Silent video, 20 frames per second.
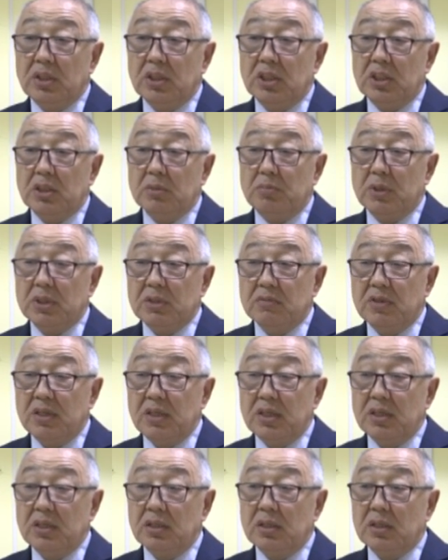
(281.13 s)
Это
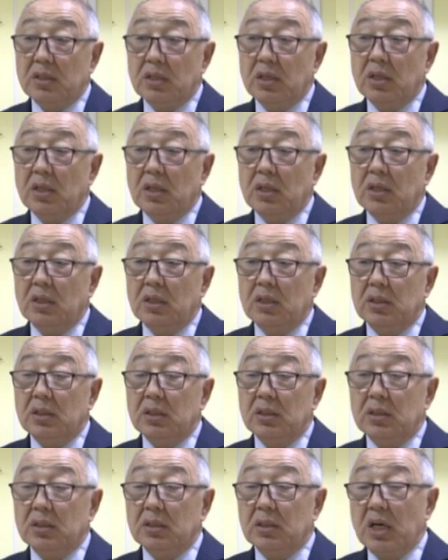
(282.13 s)
позволяет
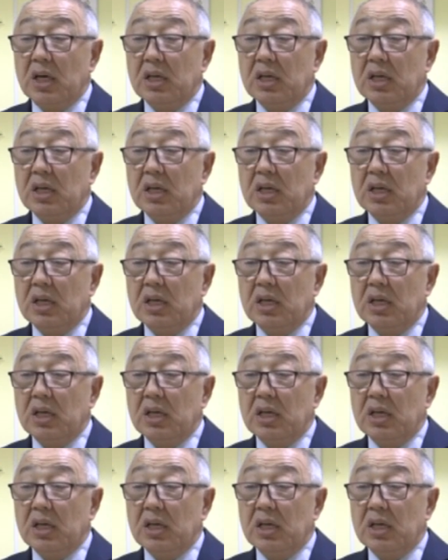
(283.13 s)
э,